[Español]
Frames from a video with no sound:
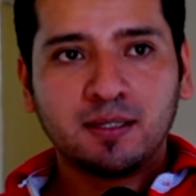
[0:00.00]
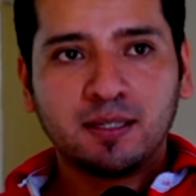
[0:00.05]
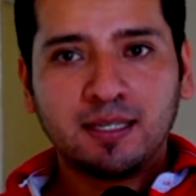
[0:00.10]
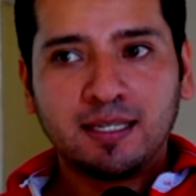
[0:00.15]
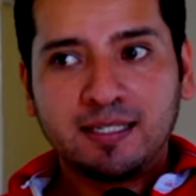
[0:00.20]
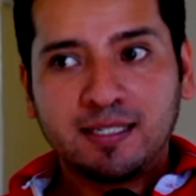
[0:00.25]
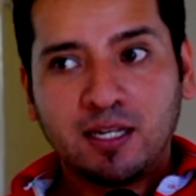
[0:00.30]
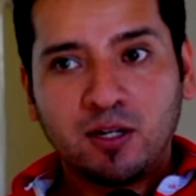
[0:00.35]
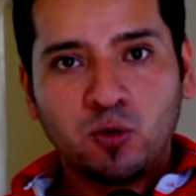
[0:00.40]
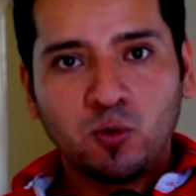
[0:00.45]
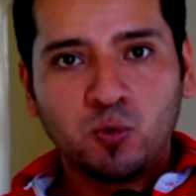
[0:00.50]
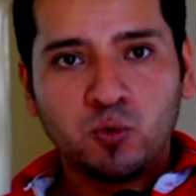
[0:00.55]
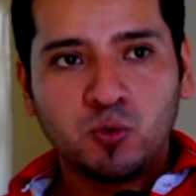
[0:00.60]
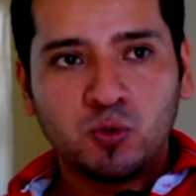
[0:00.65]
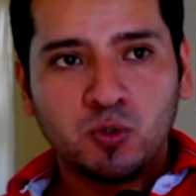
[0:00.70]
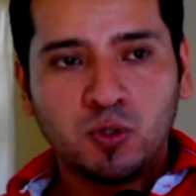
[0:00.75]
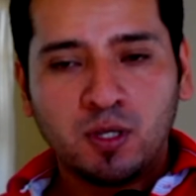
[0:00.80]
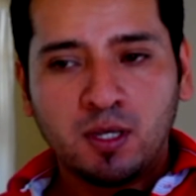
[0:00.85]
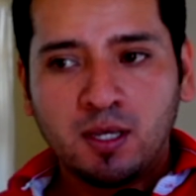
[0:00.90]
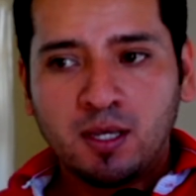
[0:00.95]
esa
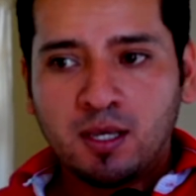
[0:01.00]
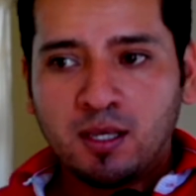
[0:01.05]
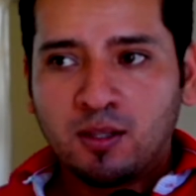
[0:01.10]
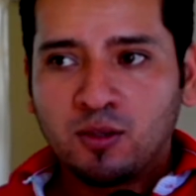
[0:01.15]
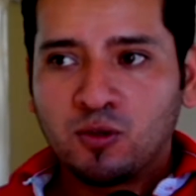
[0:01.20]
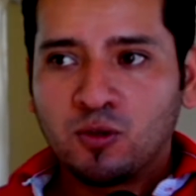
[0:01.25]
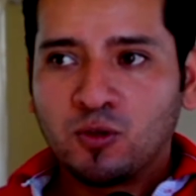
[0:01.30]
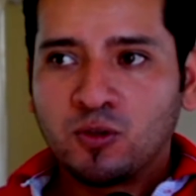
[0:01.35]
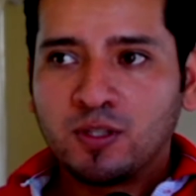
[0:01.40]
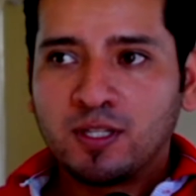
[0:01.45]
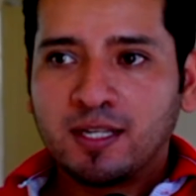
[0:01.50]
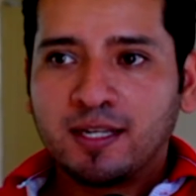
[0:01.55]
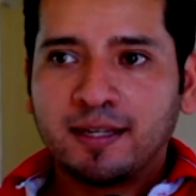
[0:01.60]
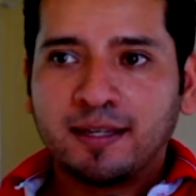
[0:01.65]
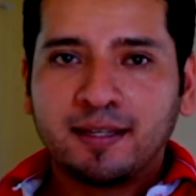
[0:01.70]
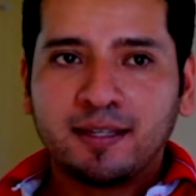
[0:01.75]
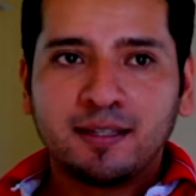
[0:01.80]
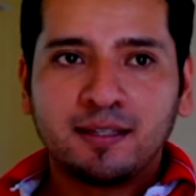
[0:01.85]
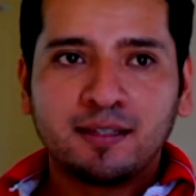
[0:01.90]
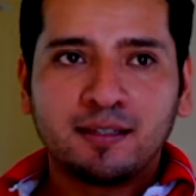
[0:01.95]
luz donde